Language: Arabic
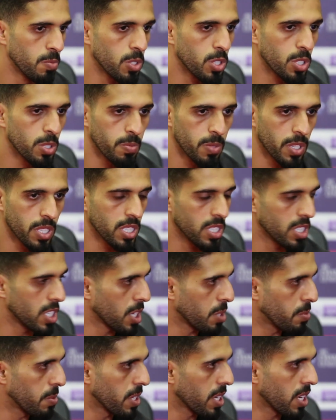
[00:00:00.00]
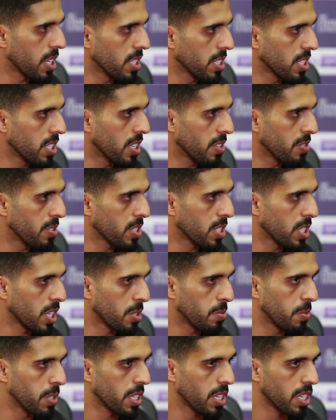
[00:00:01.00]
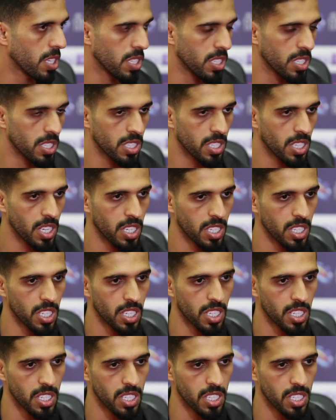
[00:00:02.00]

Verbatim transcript: مش بنتيجة كبيرة عندنا فرصة كبيرة لتحقيق